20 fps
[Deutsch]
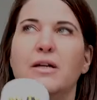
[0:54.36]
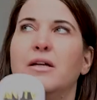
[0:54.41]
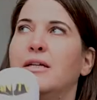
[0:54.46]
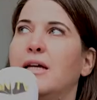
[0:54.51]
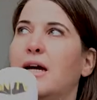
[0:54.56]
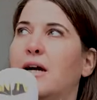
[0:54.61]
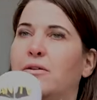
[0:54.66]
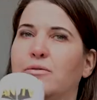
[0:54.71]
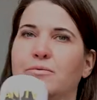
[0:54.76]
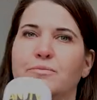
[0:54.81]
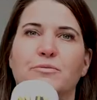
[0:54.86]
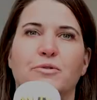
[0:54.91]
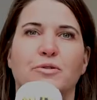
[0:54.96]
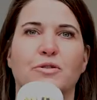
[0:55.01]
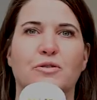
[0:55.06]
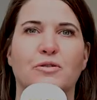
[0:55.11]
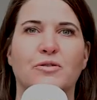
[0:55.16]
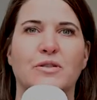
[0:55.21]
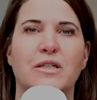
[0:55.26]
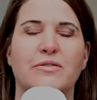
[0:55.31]
Ja,
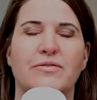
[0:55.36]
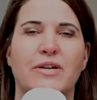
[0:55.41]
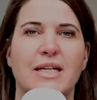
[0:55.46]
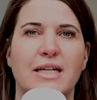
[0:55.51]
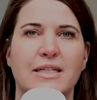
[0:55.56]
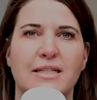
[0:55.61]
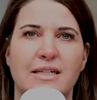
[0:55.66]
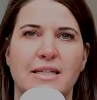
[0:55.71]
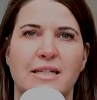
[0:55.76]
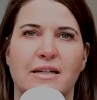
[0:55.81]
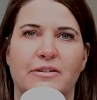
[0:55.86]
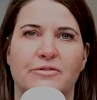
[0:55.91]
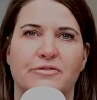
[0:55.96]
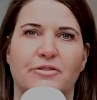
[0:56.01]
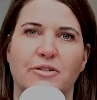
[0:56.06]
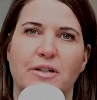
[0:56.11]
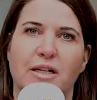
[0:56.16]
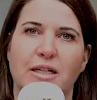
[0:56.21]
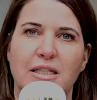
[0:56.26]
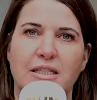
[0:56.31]
und so sind wir jetzt hier
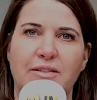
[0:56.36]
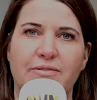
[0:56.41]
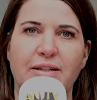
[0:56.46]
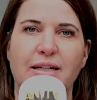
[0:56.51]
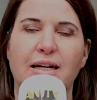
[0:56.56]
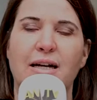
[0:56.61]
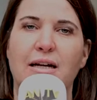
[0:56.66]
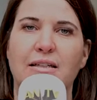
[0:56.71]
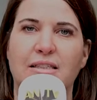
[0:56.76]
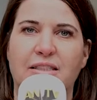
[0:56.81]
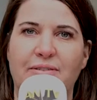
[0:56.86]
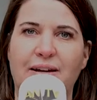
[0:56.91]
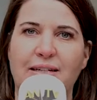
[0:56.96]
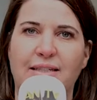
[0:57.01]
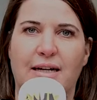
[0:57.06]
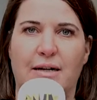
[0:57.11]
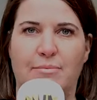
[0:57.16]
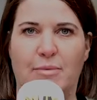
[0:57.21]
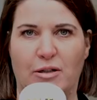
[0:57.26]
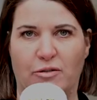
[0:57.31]
vor der Rieswig
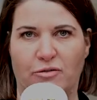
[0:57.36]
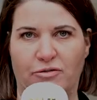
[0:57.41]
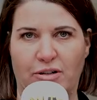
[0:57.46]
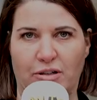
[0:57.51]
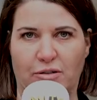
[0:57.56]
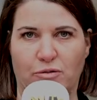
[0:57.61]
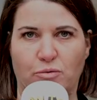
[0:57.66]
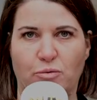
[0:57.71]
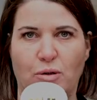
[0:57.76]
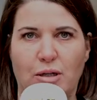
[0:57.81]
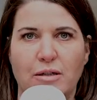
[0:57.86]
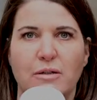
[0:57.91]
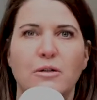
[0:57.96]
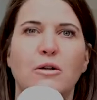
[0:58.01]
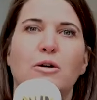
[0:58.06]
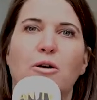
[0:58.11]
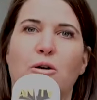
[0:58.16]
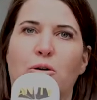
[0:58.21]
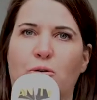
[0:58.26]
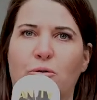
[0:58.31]
Zweiter Manufaktur
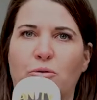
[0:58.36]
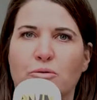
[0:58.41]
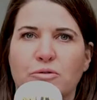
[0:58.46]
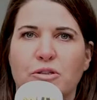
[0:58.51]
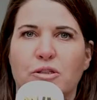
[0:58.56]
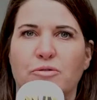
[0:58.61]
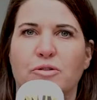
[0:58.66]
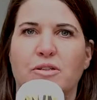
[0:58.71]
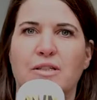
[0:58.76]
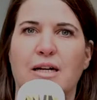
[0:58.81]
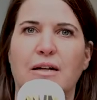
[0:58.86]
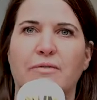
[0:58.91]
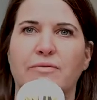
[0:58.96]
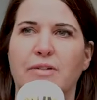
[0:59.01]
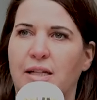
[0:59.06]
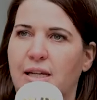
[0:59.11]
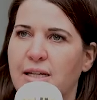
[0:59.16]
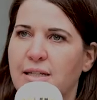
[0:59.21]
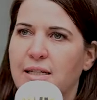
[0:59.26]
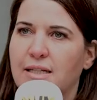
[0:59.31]
und ich würde sagen,
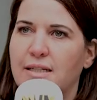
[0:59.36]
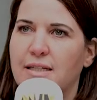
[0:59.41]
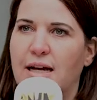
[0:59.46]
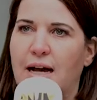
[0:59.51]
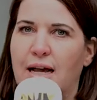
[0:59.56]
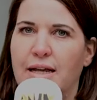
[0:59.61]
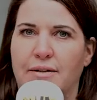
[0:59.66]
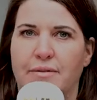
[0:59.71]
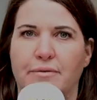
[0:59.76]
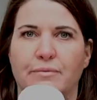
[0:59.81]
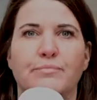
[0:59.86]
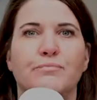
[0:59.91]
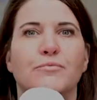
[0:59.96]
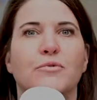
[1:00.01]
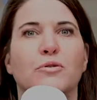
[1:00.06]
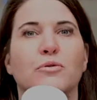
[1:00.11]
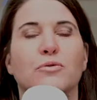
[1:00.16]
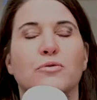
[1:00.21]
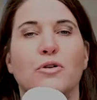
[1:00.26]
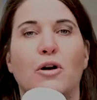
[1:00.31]
wir gehen jetzt rein.
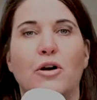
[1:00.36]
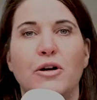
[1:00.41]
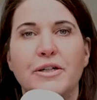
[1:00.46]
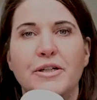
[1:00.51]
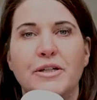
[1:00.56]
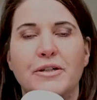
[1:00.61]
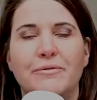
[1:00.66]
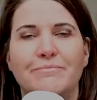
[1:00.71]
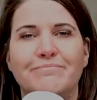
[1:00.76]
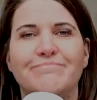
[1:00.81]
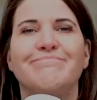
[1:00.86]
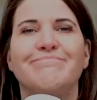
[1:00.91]
Und euch